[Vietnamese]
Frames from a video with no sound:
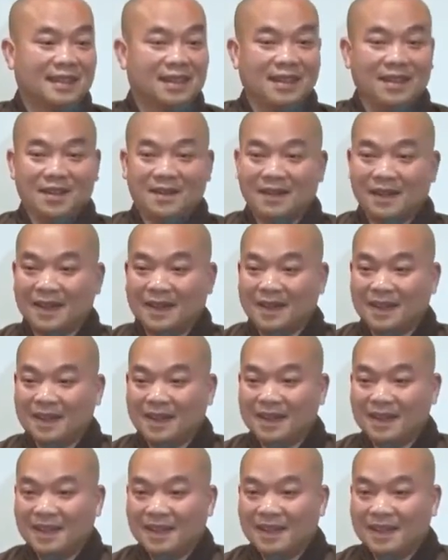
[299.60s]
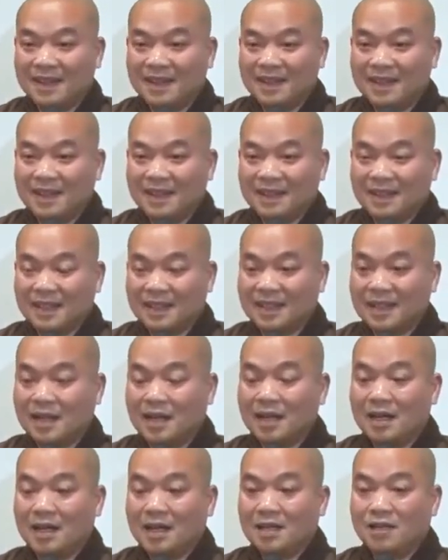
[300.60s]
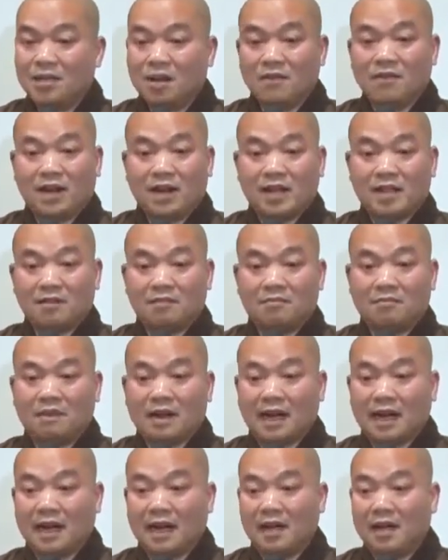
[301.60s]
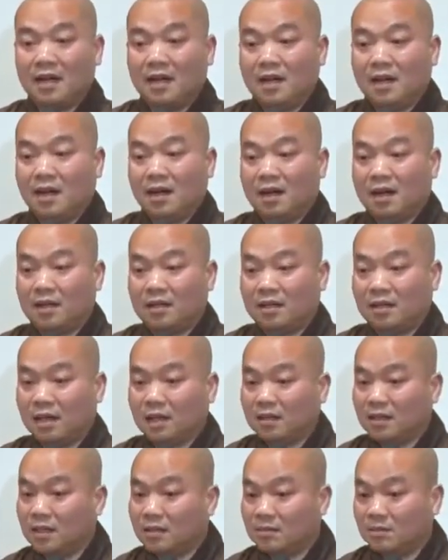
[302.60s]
hiểu không này thành ra do vậy mà họ nhận thức